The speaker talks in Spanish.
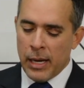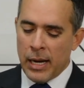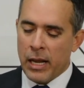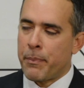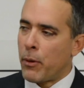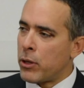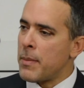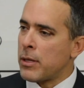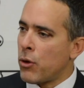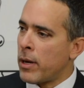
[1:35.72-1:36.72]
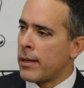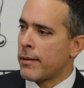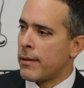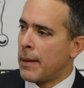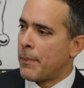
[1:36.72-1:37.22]
En las próximas horas,
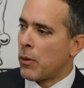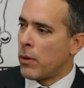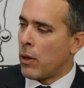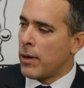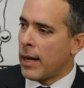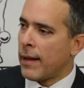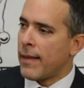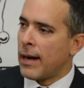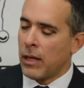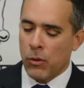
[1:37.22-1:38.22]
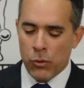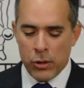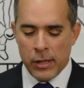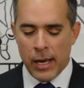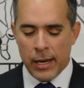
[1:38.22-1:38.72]
la Procuraduría General de
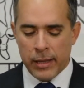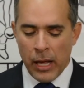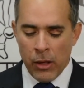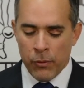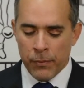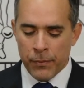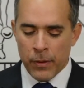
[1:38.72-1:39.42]
Justicia del Estado